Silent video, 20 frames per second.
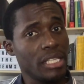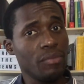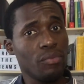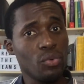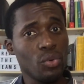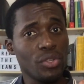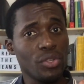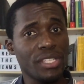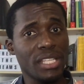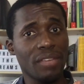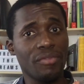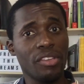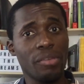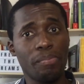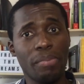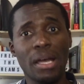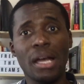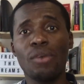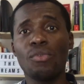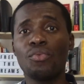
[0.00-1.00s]
vous ne savez
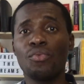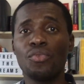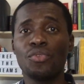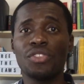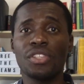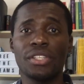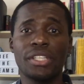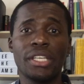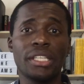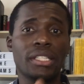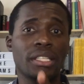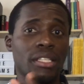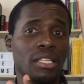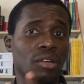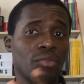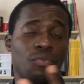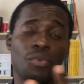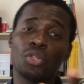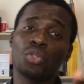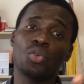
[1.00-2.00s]
pas où vous en êtes dans
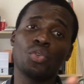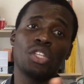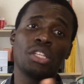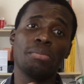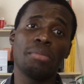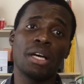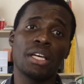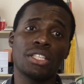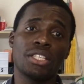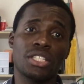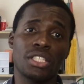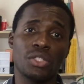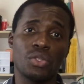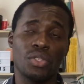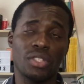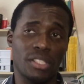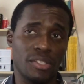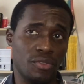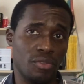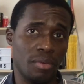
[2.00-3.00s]
votre démarche de
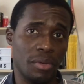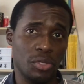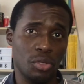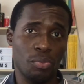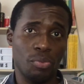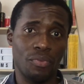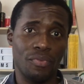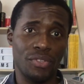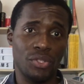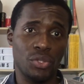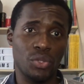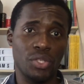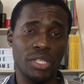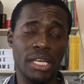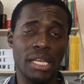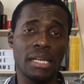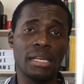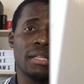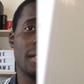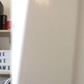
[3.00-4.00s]
transformation
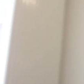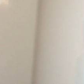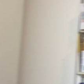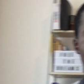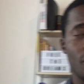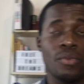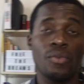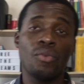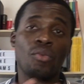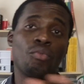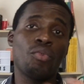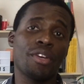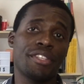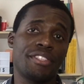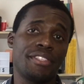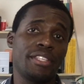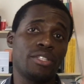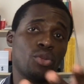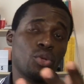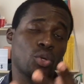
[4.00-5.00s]
professionnelle,
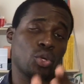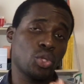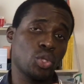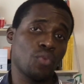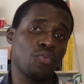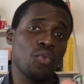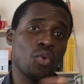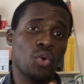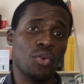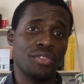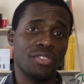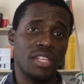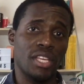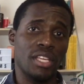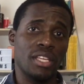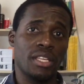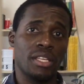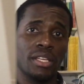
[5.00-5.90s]
voici ce que je vous conseille.